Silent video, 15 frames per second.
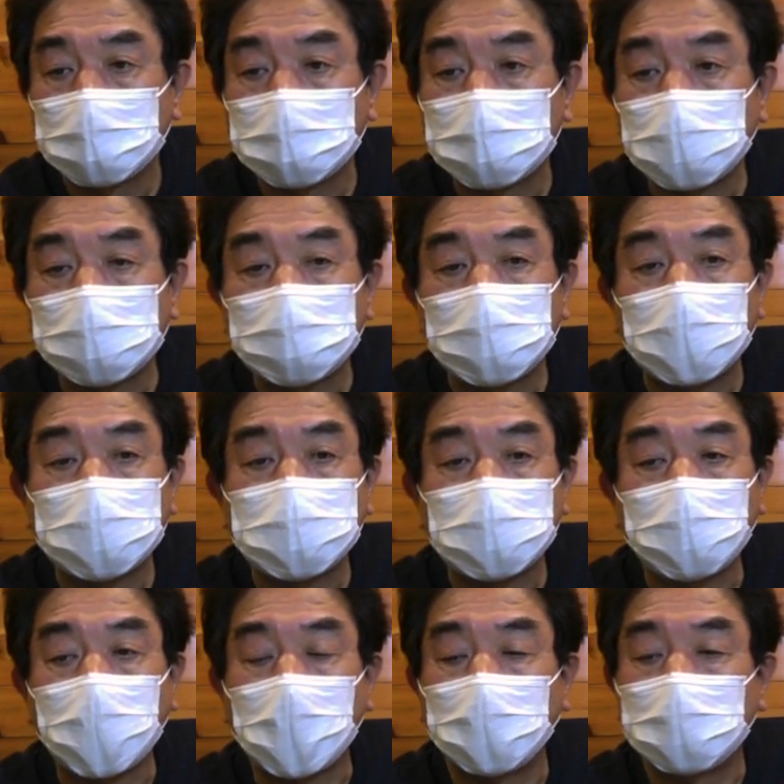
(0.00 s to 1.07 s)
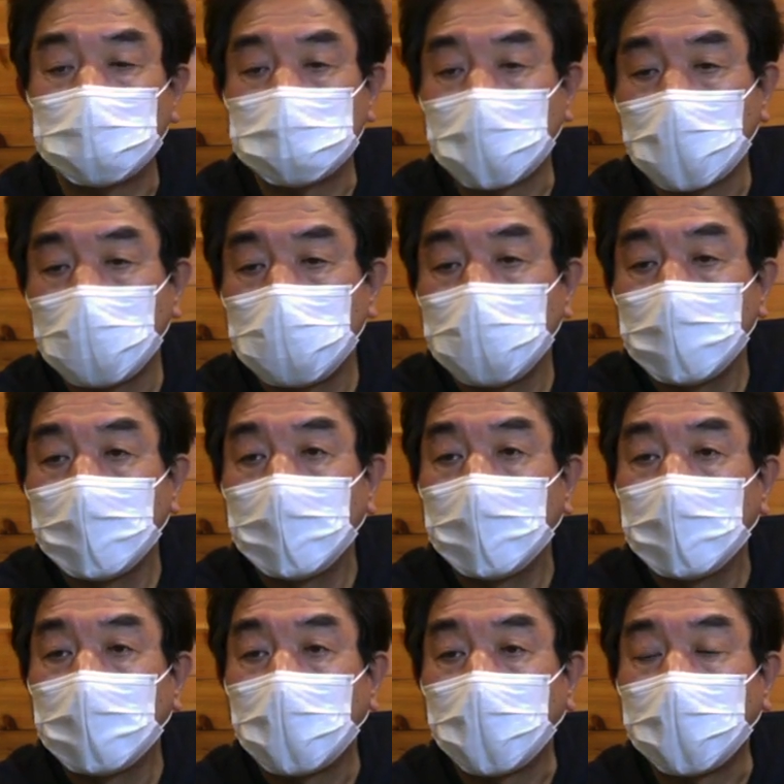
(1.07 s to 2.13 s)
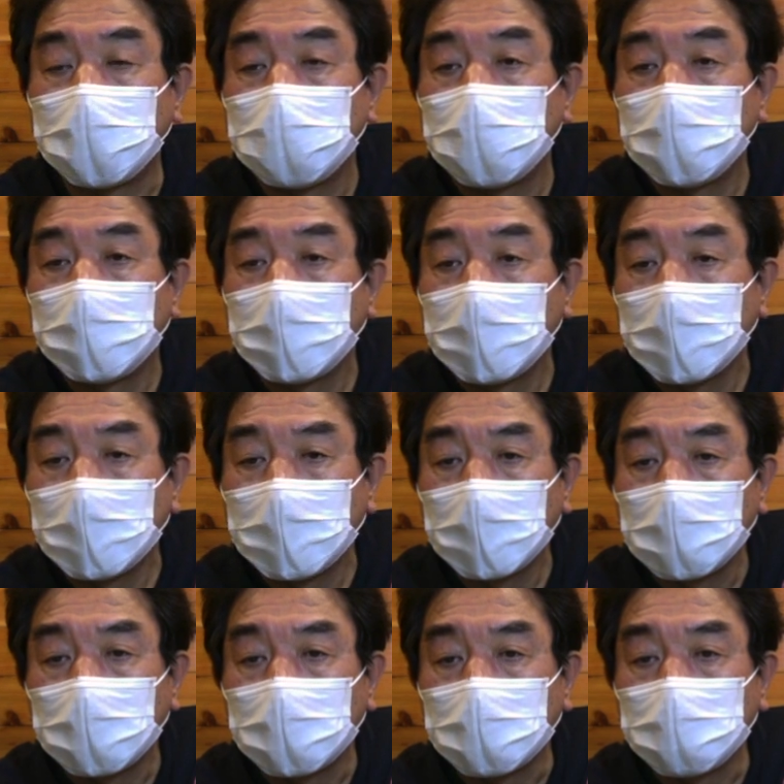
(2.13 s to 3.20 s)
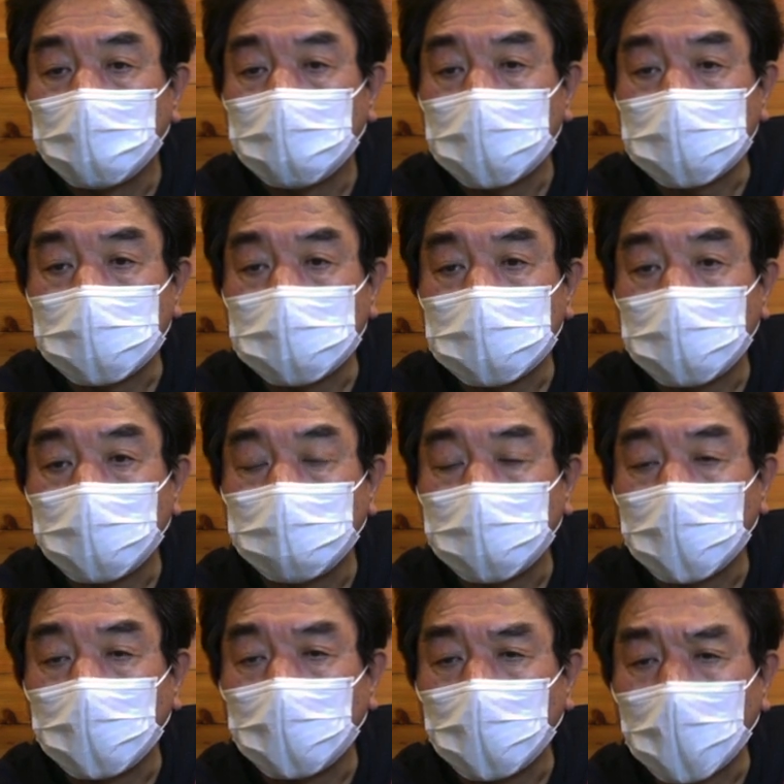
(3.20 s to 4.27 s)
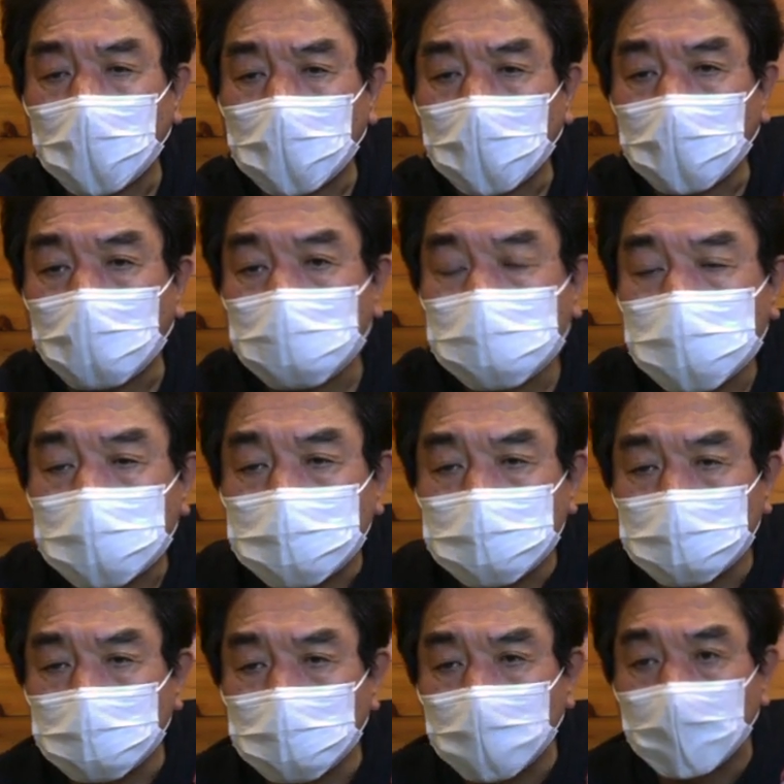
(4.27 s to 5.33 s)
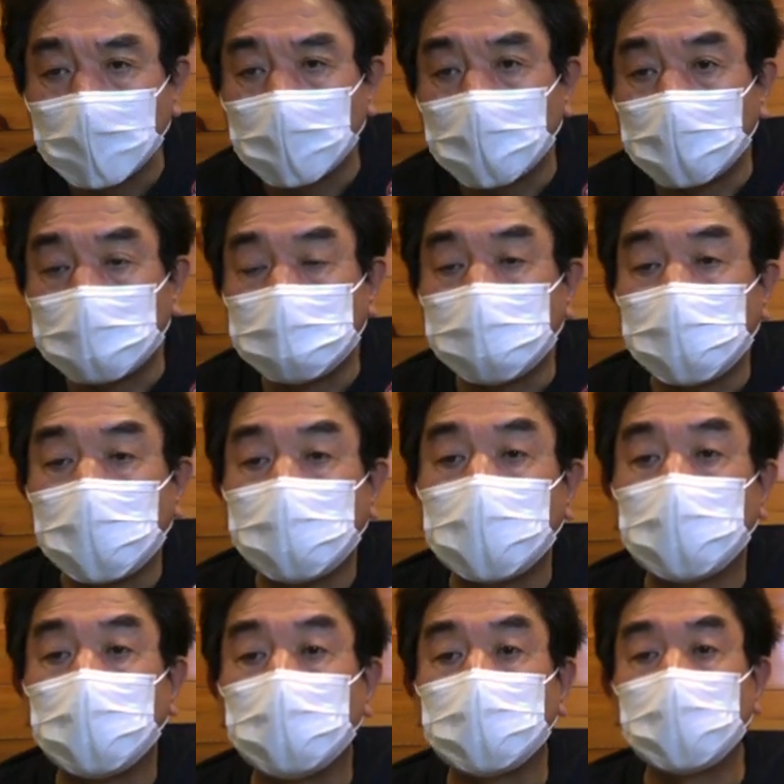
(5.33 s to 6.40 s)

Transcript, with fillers: 猿なし様ですね。はい。マスケンさんこんばんは。本日、栗山の鬼